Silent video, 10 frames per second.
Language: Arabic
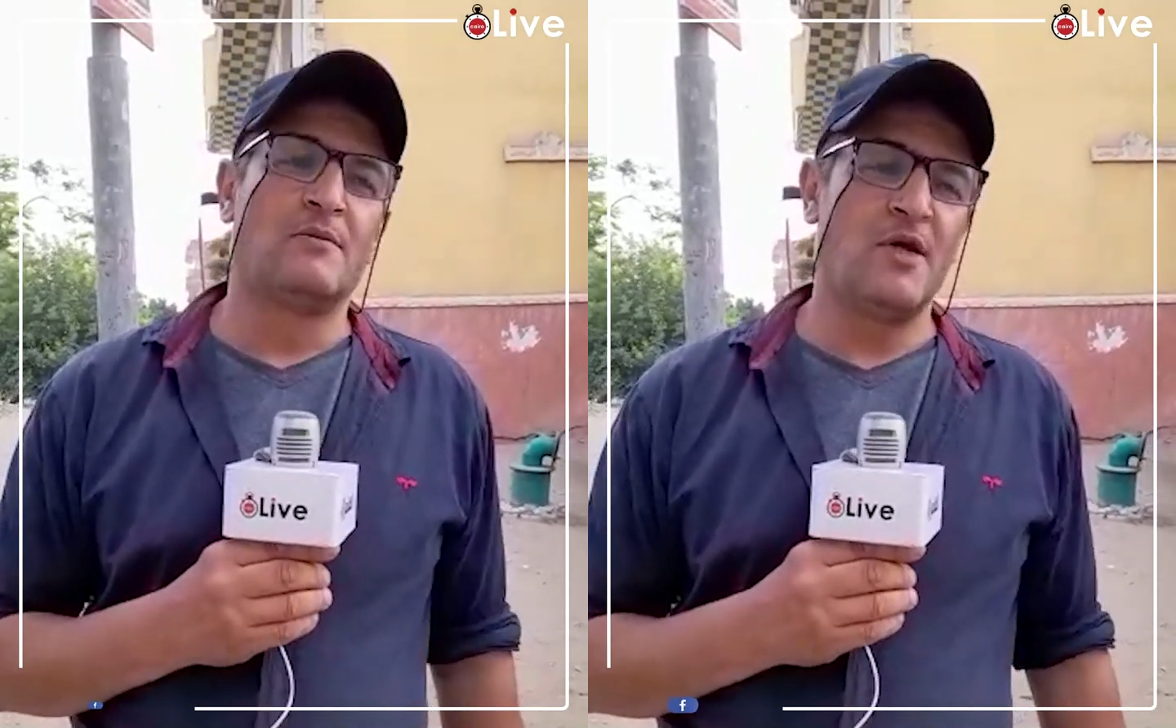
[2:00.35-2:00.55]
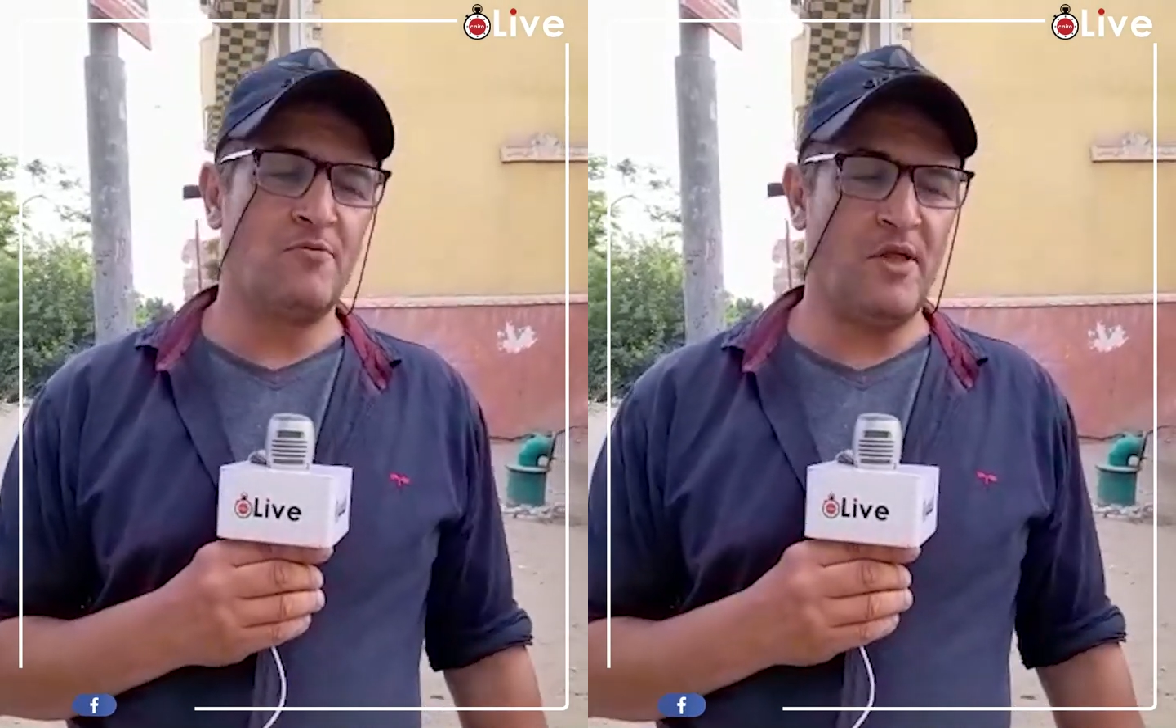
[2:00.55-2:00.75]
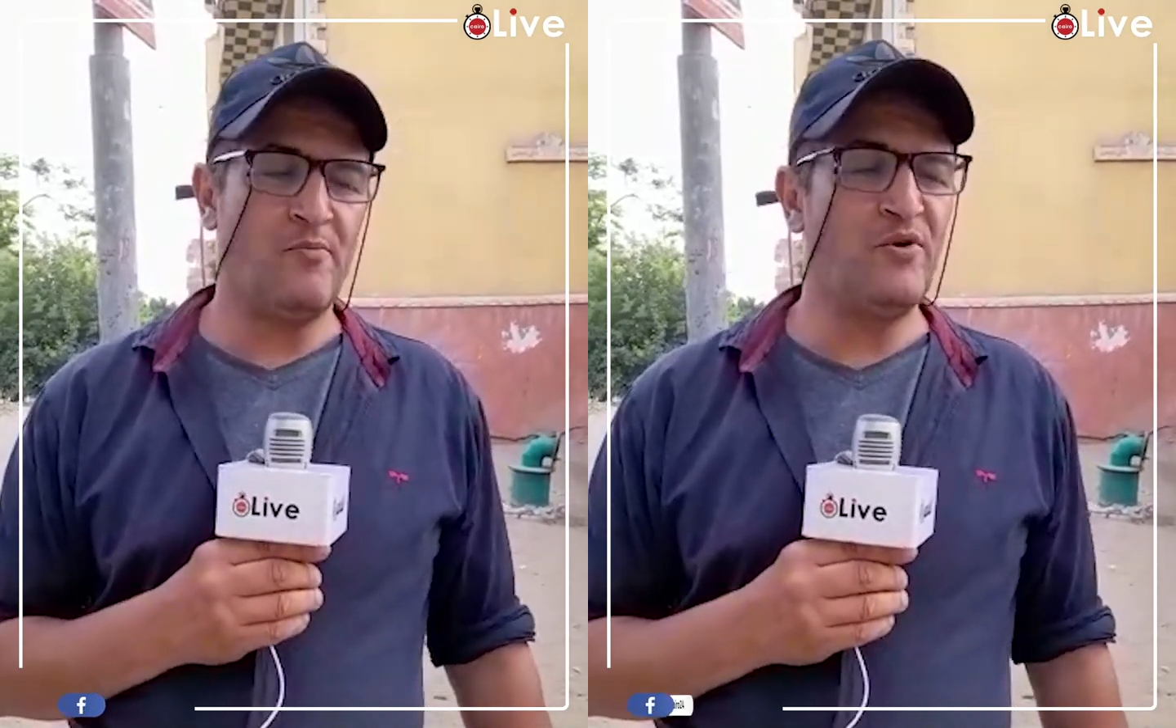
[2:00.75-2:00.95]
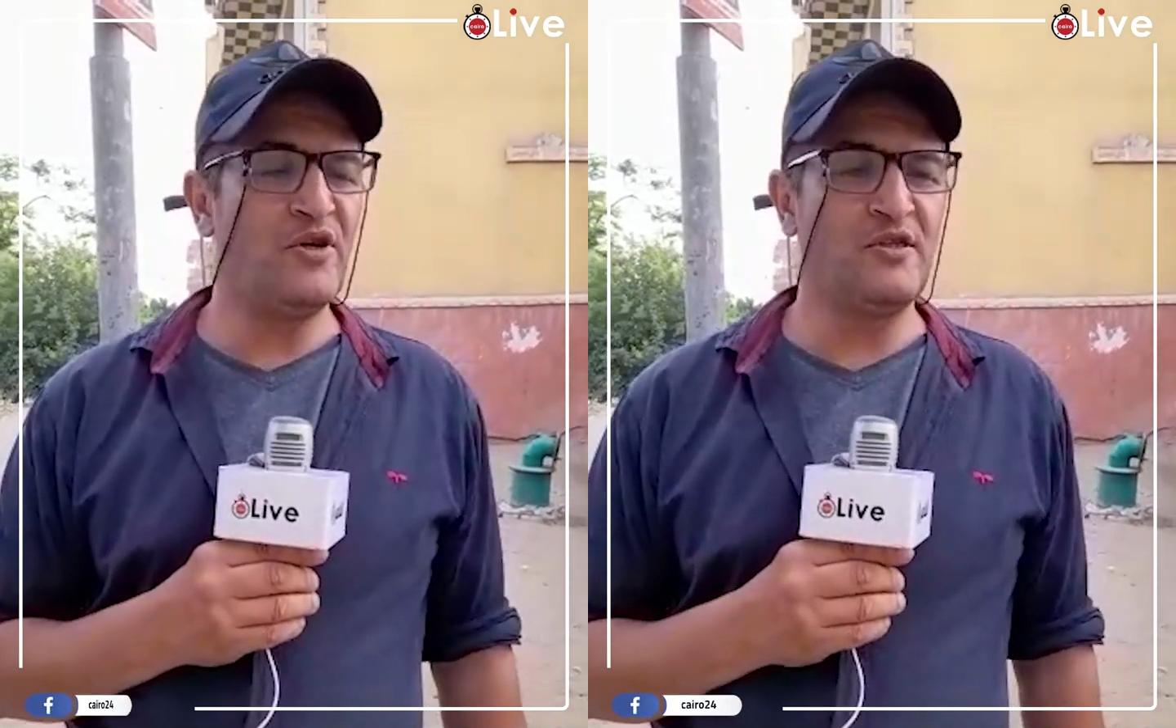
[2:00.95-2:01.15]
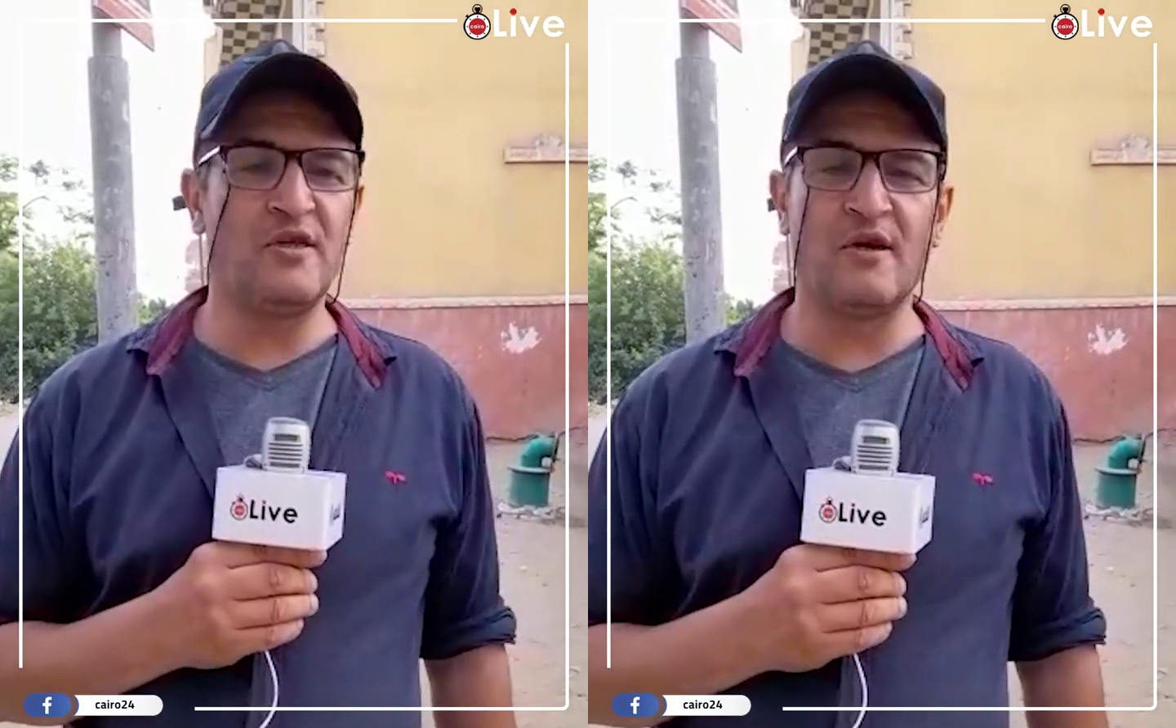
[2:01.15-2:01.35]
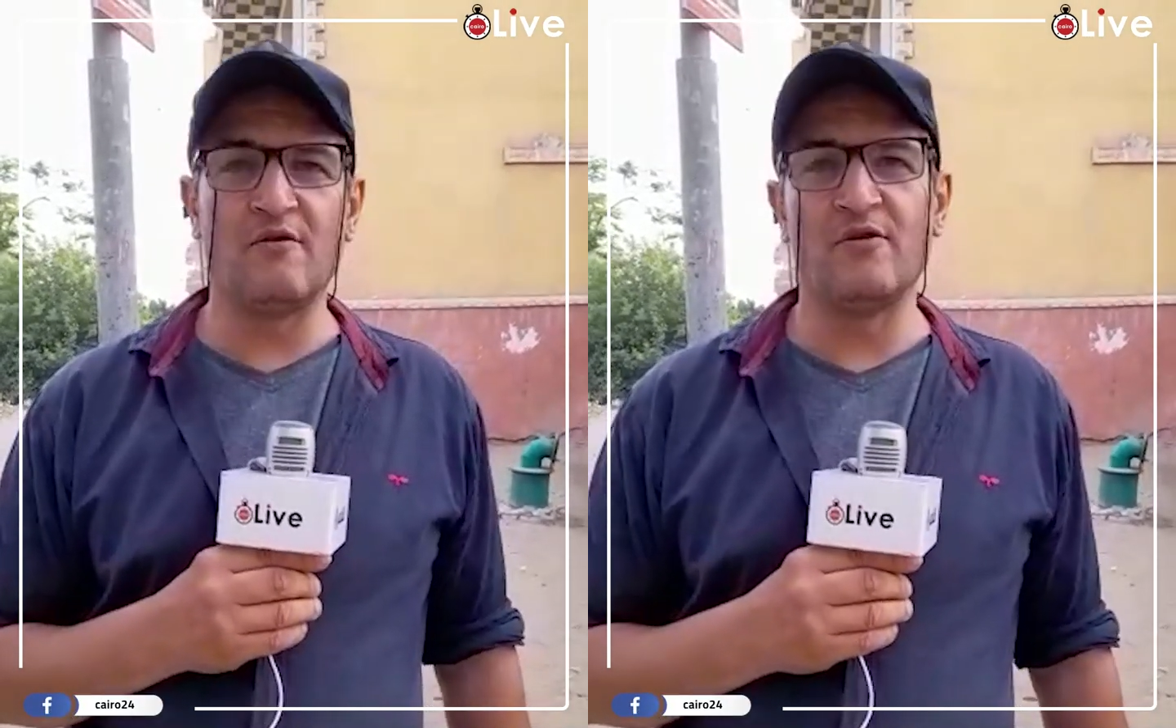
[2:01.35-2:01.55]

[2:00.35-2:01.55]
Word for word: هي بتحبني جدا على